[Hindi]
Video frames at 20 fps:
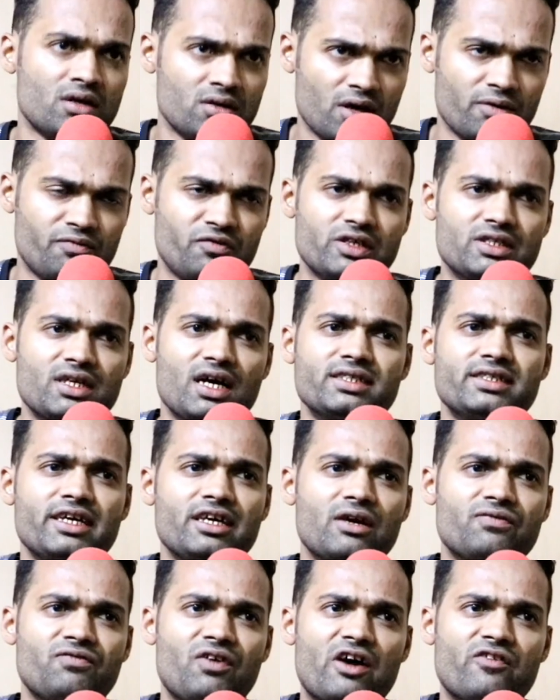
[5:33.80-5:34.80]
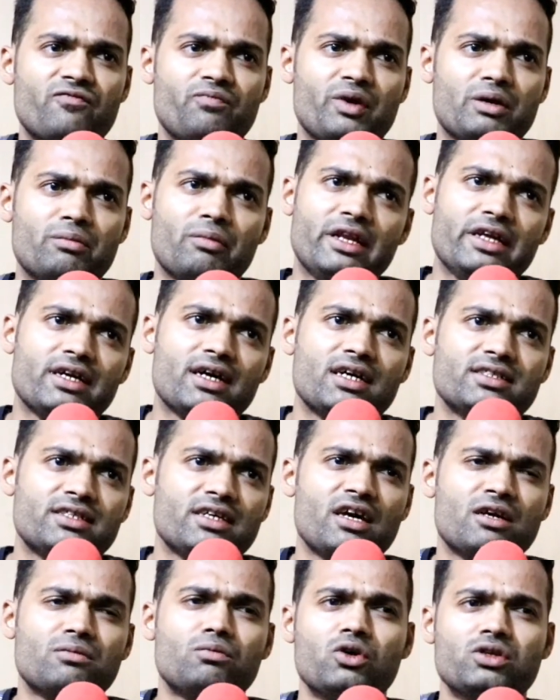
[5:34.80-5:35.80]
हफीज़ आ जाएंगे फाइव पे मलिक आ
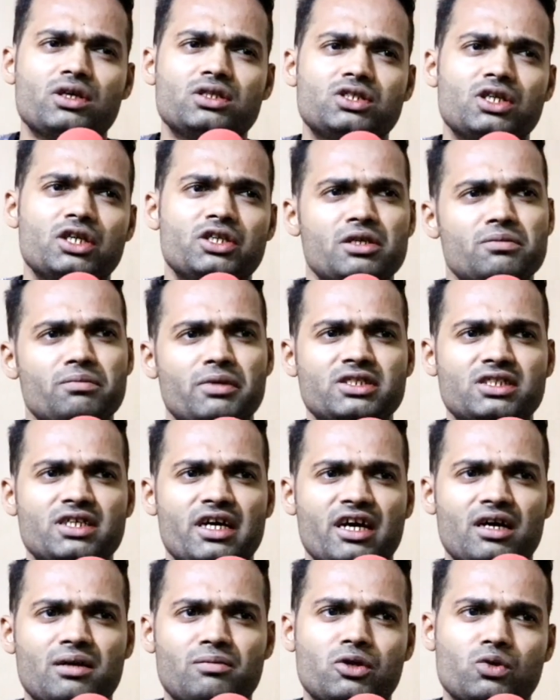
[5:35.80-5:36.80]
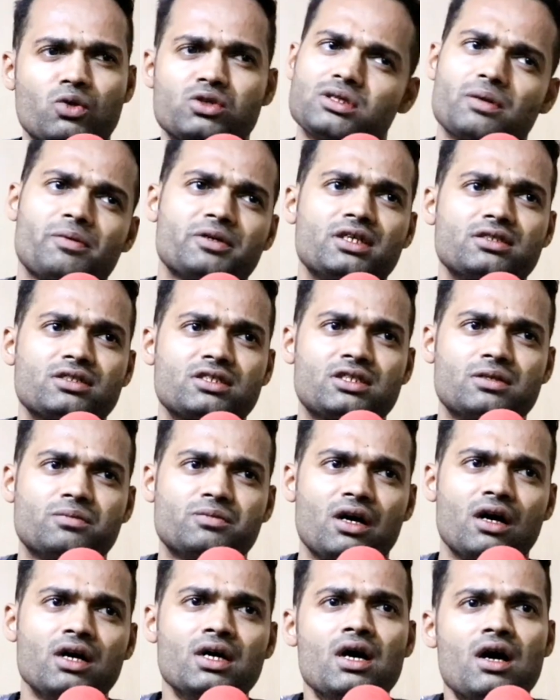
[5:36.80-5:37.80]
जाएंगे एक बहुत अच्छा टीम बन जाएगा बिल्कुल ज़बरदस्त किस्म
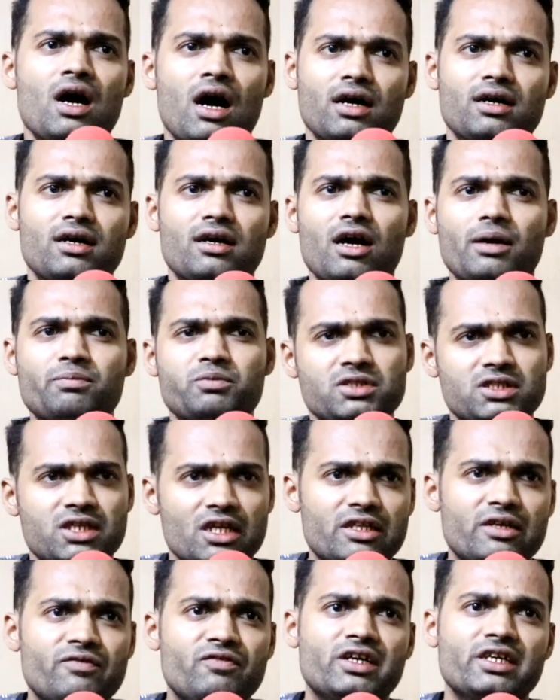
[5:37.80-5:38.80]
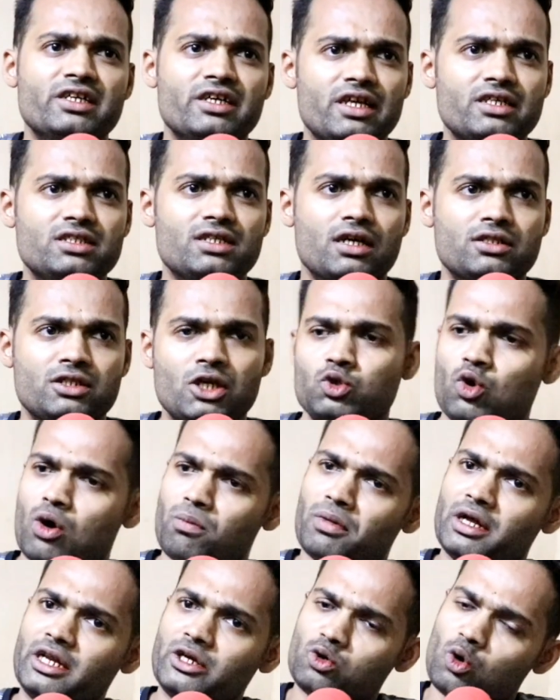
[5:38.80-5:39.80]
का अगर आपकी जल्दी विकेट गिर जाती है तो आप
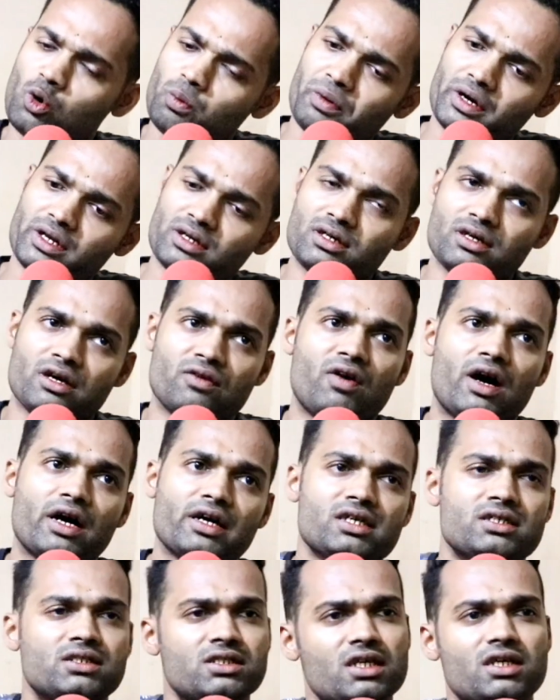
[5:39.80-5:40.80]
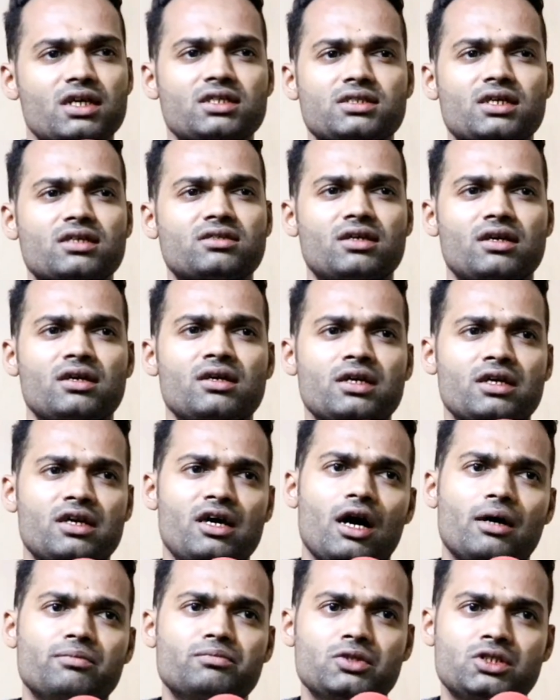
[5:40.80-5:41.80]
मलिक को ऊपर करवा के स्टे कर सकते हैं कि
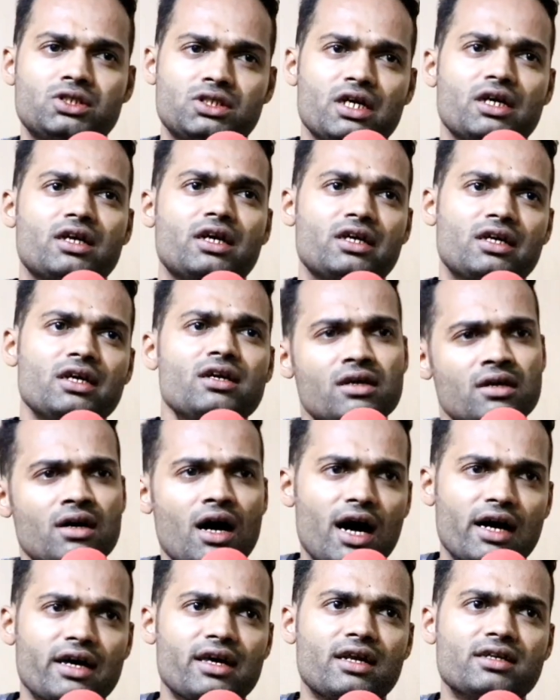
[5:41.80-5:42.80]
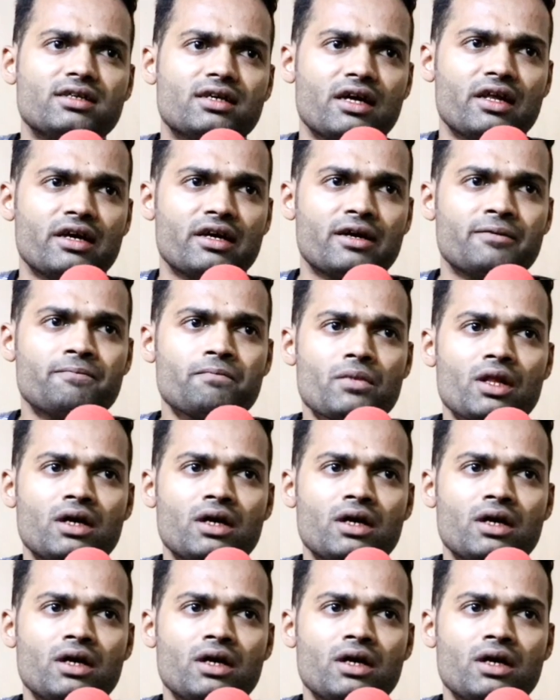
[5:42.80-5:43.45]
हम स्टे करके आगे रन करेंगे